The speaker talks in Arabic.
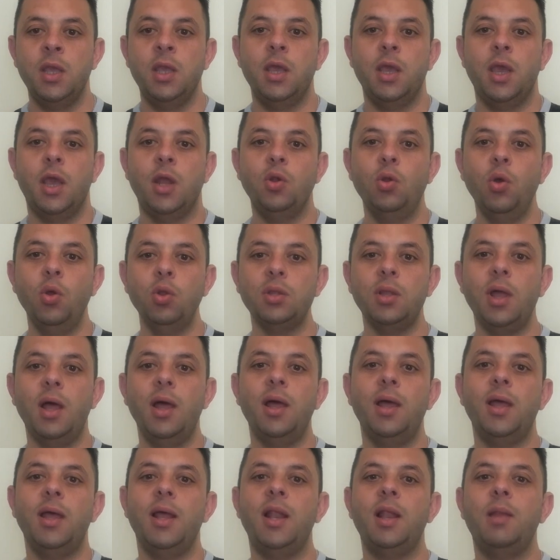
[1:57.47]

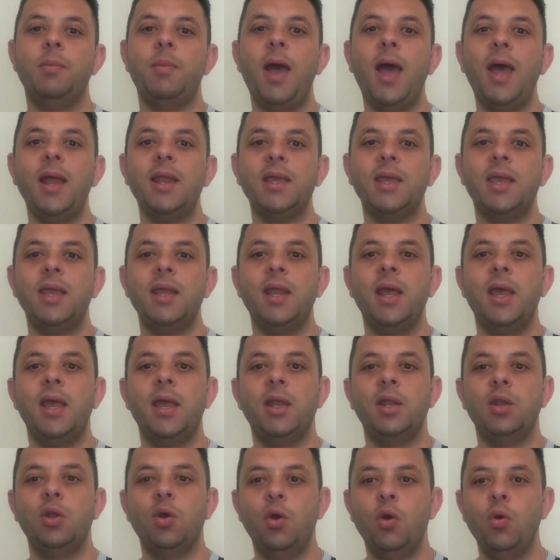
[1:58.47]
النقطة اللي بعد
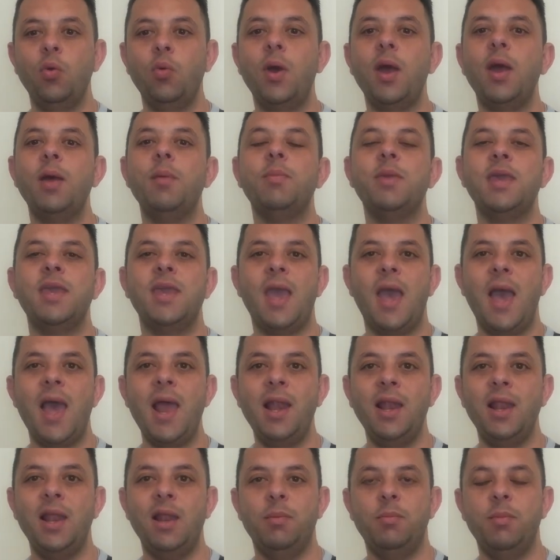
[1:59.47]
كده ان هو
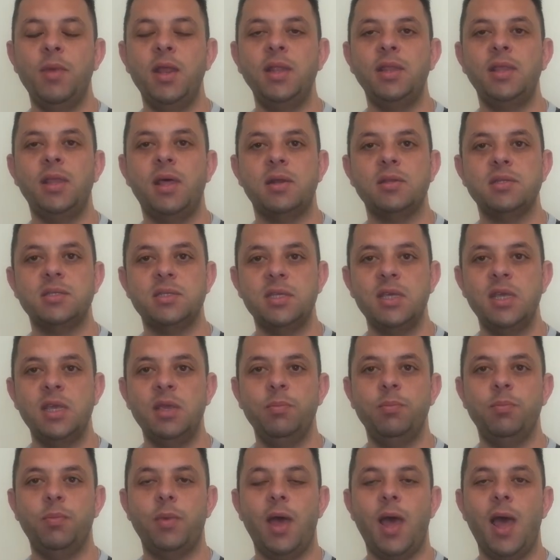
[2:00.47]
بيقلل من
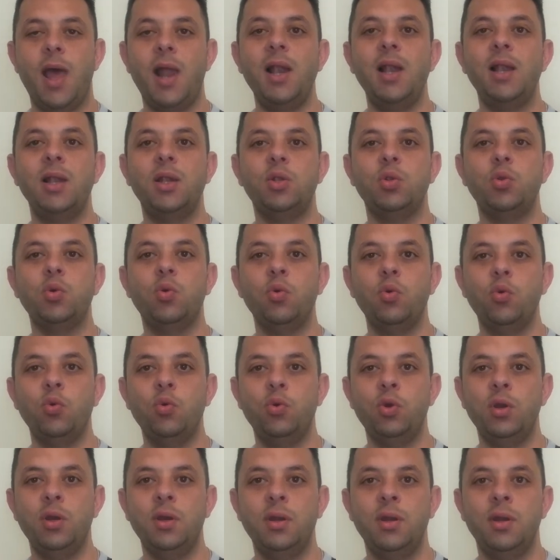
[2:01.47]
ترسيب
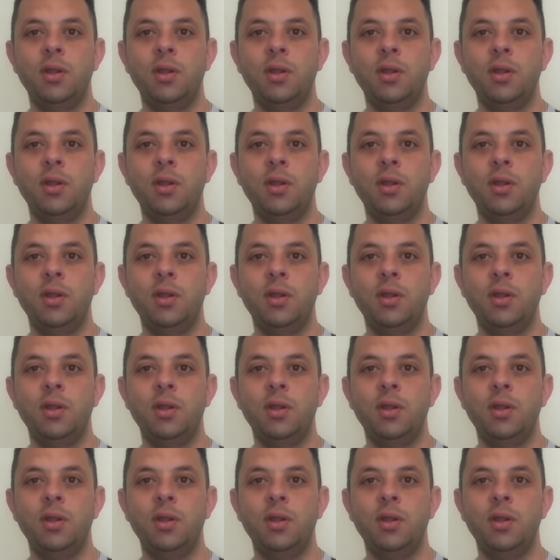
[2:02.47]
الدهون